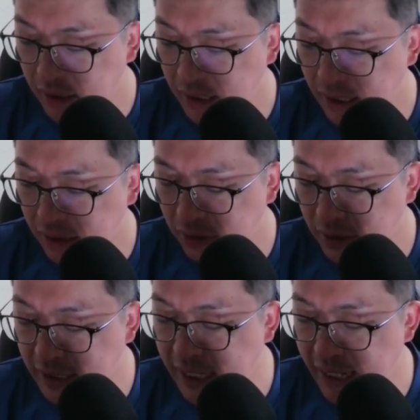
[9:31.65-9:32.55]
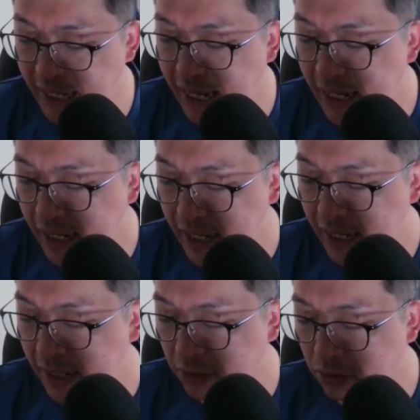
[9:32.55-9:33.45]
えー、次回ね、
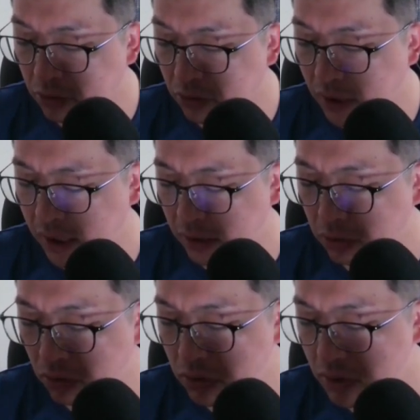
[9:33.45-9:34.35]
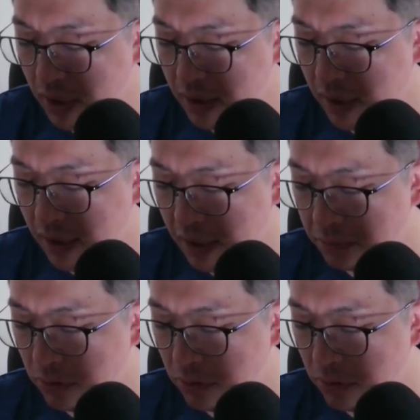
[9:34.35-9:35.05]
えー、のところからどういう感じかな、多分